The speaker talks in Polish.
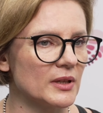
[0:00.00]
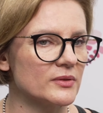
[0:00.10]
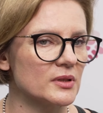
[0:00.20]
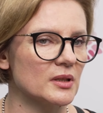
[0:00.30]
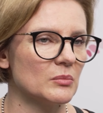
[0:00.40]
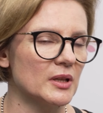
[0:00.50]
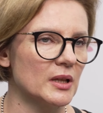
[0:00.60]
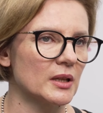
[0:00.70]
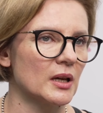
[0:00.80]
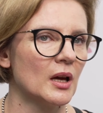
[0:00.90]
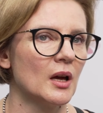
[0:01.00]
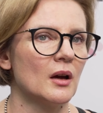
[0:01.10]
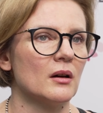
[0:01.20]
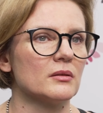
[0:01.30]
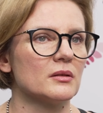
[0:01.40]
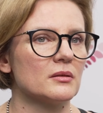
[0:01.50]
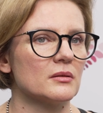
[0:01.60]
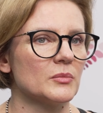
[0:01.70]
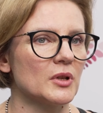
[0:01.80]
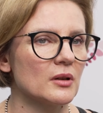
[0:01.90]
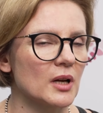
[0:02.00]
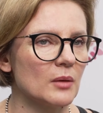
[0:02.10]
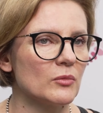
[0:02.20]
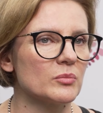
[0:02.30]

Wszystkie badania od milogramu